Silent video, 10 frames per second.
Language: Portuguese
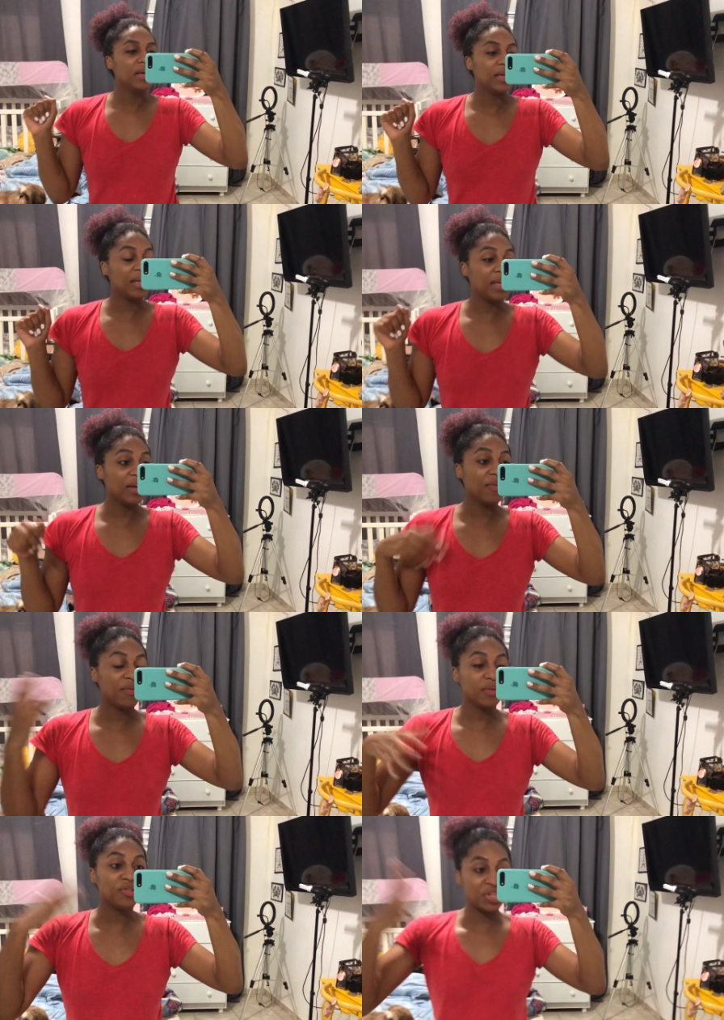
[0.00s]
E eu
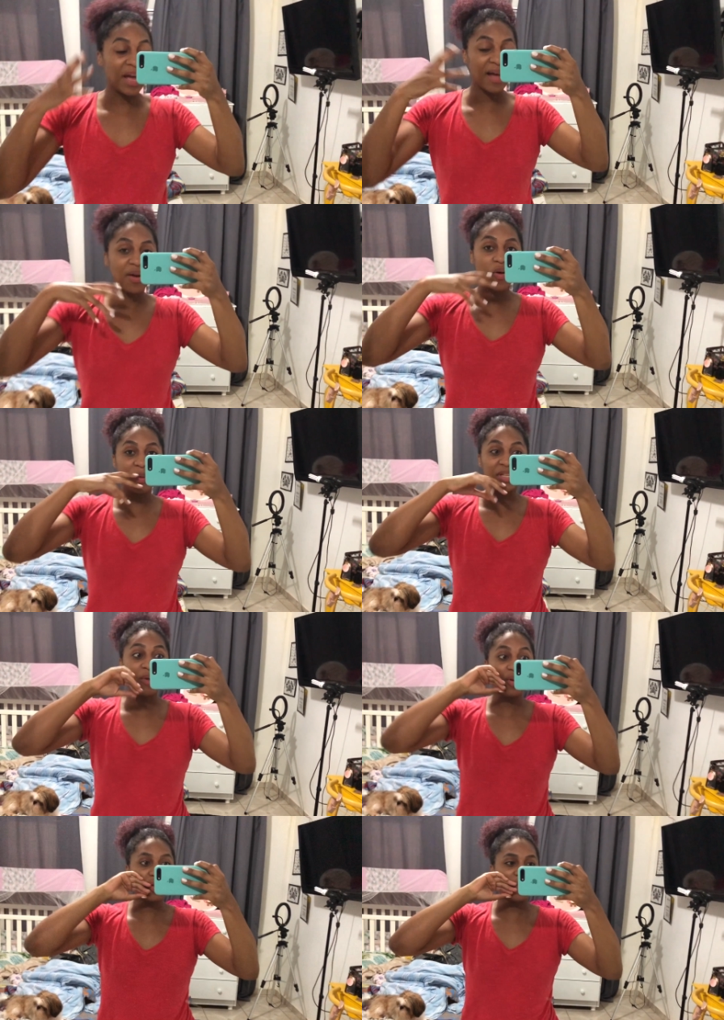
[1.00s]
vou já começar um
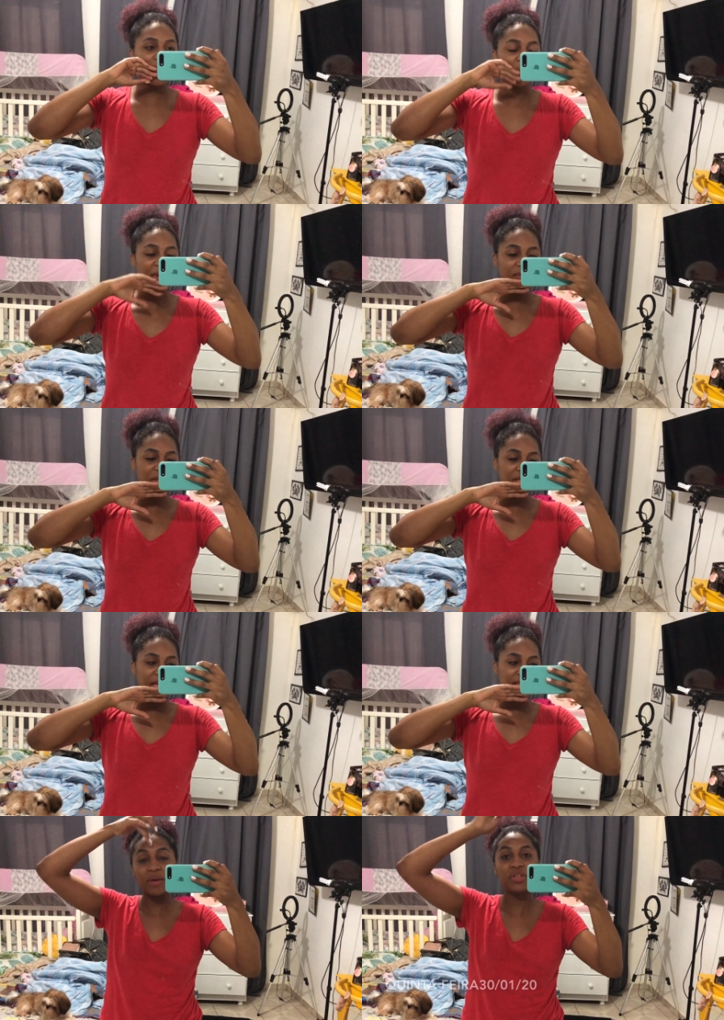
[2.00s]
outro vlog pra
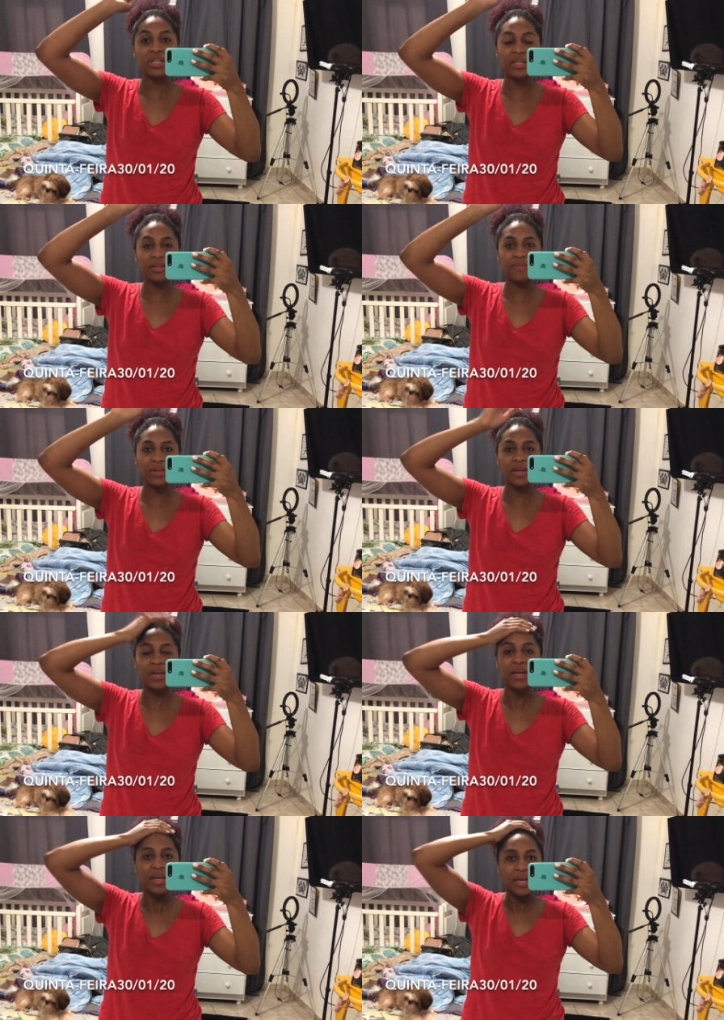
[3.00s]
vocês. Hoje é quinta-feira.
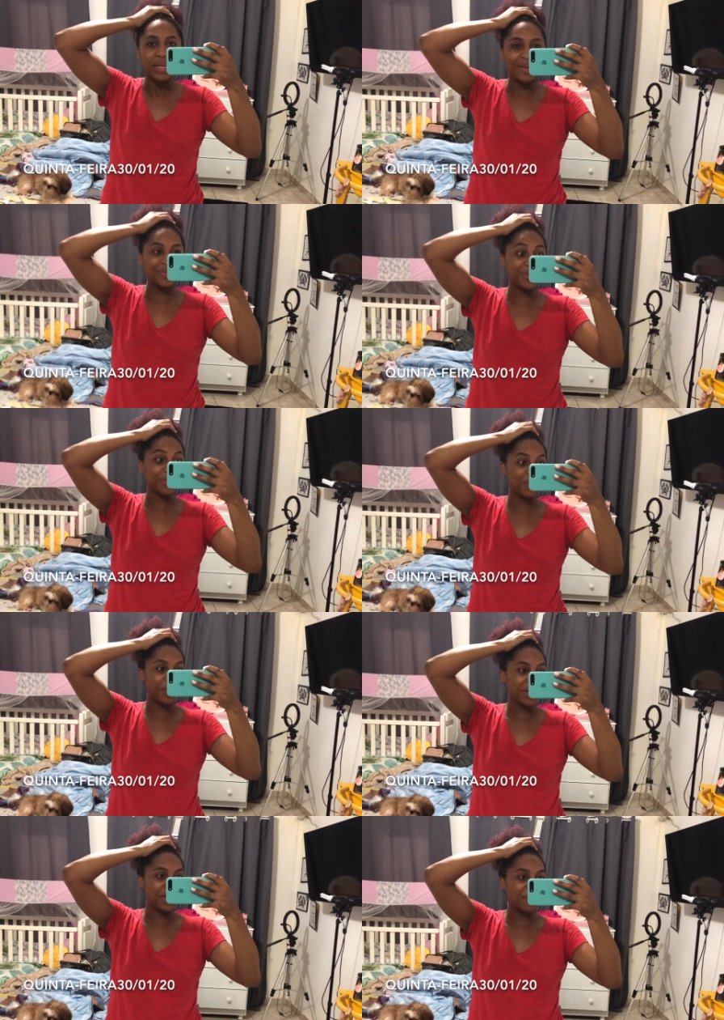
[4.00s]
E eu estou
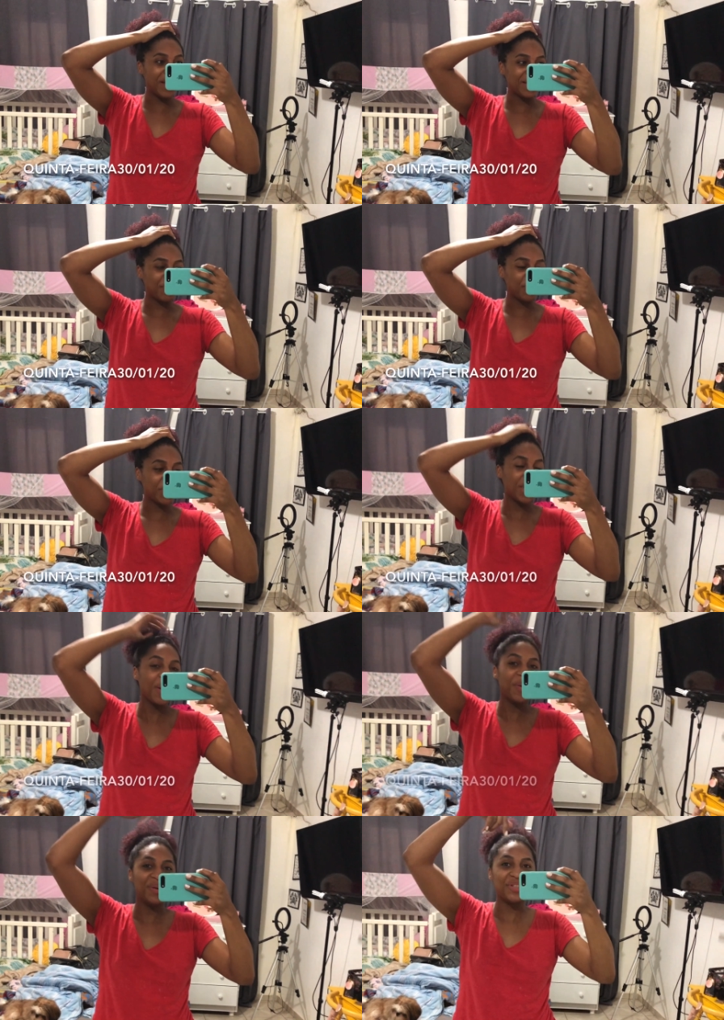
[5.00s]
super animada porque
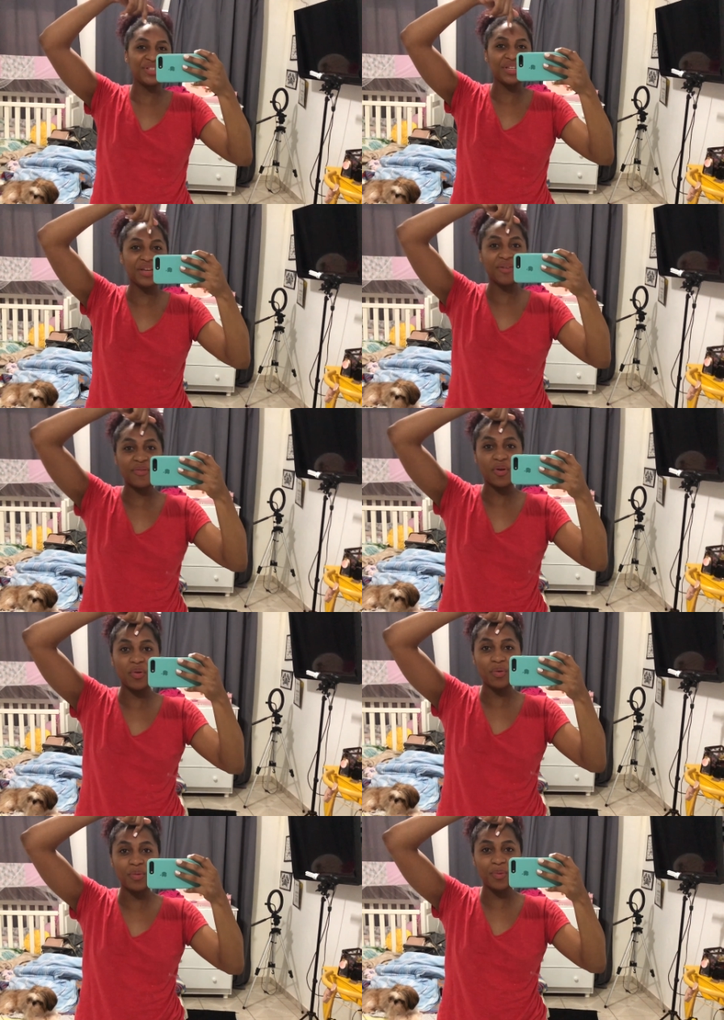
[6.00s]
hoje eu
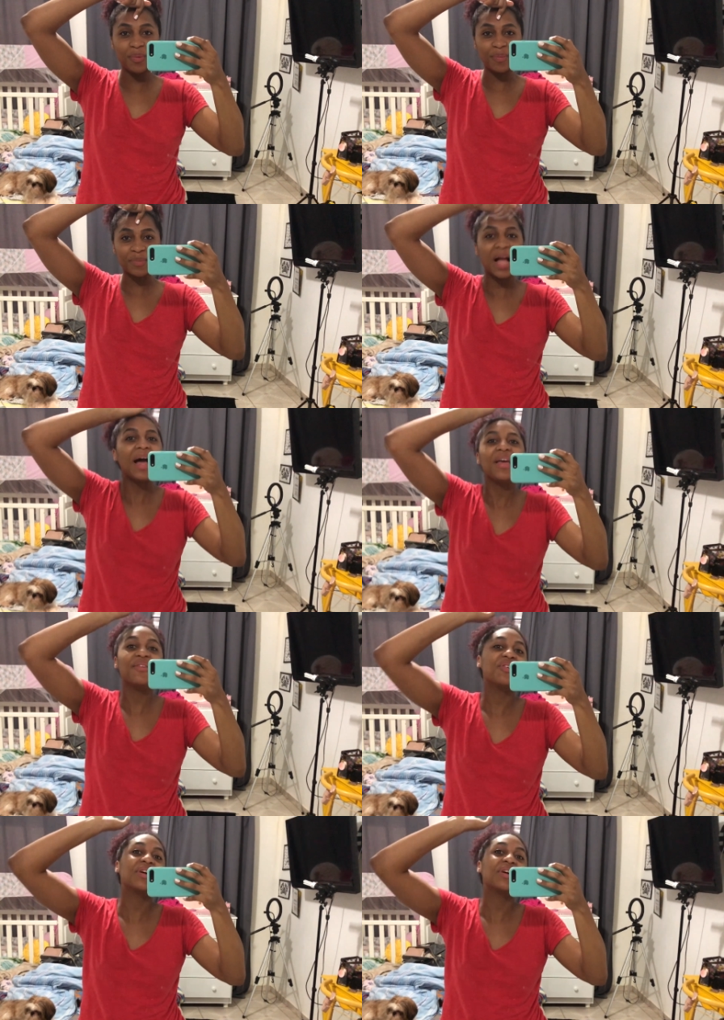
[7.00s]
vou... Ah, eu vou